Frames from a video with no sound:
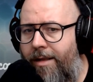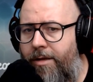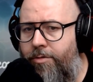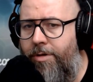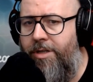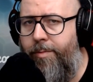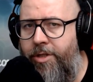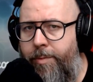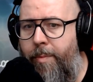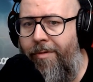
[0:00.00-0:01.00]
ale nie czujecie
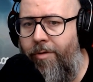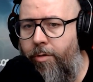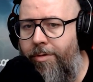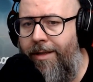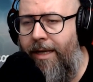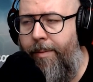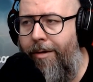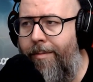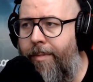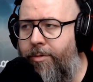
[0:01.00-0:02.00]
potrzeby powrotu. Ja tak
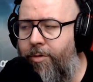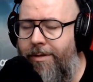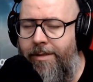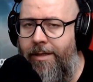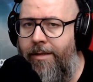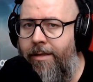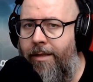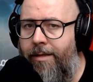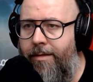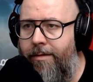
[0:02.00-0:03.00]
miałem na przykład z Red
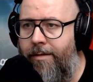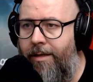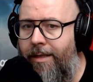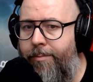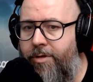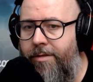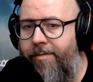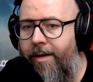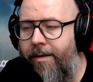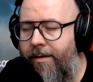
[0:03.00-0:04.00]
Dead e, Redemption
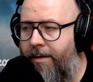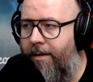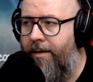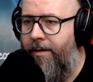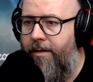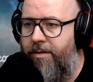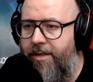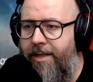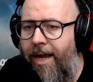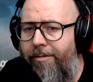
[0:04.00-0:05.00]
2,
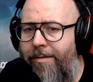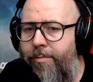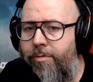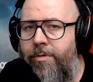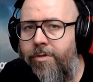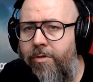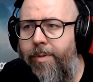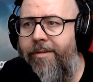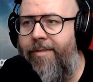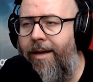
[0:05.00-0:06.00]
że grałem, było
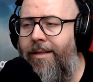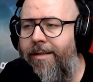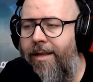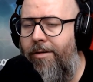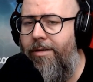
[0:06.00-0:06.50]
super, fajne